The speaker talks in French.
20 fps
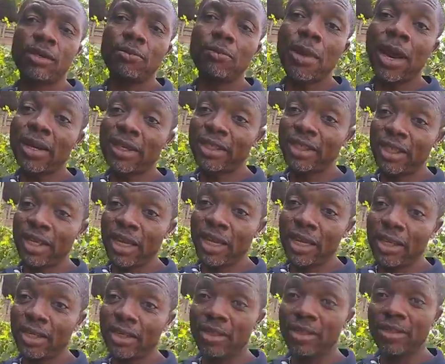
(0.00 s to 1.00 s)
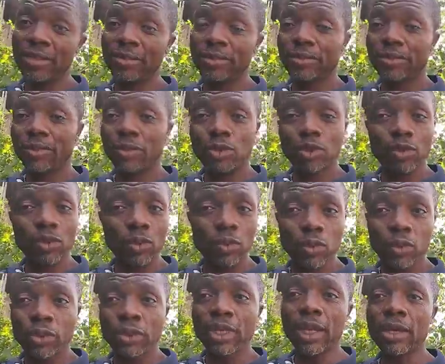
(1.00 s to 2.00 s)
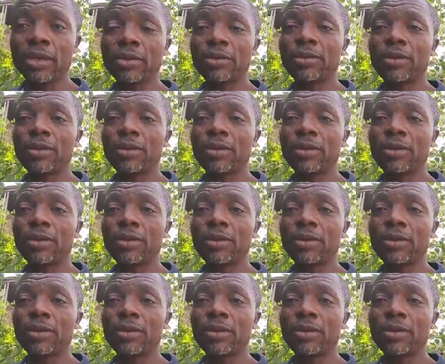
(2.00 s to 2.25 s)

marché ça.